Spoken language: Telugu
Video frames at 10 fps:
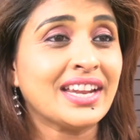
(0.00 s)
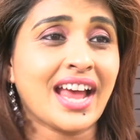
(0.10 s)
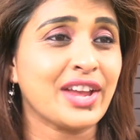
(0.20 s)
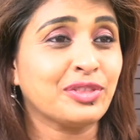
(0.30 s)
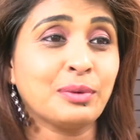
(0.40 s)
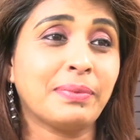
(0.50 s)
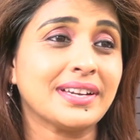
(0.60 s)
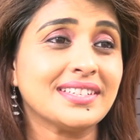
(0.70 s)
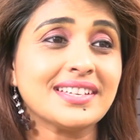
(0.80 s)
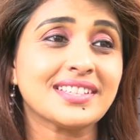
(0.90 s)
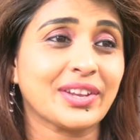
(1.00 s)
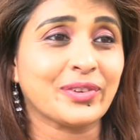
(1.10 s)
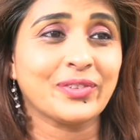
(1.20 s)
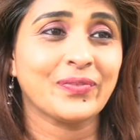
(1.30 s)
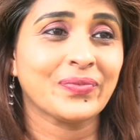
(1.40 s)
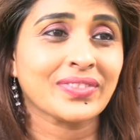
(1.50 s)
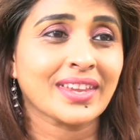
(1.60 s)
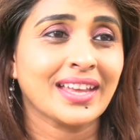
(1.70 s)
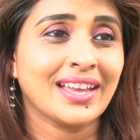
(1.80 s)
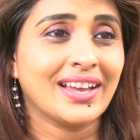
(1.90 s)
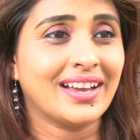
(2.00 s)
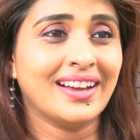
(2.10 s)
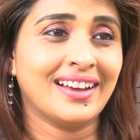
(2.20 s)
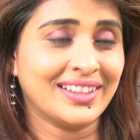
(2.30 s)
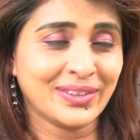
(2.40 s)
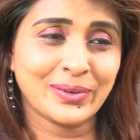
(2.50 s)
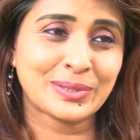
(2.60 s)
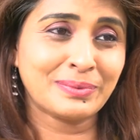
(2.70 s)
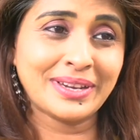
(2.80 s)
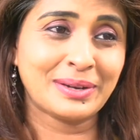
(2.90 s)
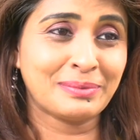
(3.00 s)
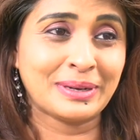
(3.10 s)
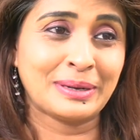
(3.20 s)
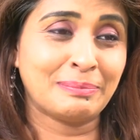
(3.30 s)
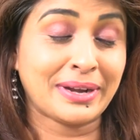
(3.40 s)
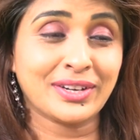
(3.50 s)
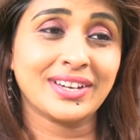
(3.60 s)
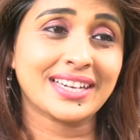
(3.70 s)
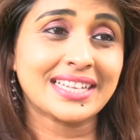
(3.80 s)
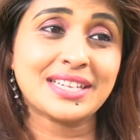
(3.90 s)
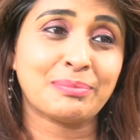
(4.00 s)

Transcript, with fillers: నేను ఆయనతో పనిచేశాను అందుకోసమే నేను పర్టికులర్ గా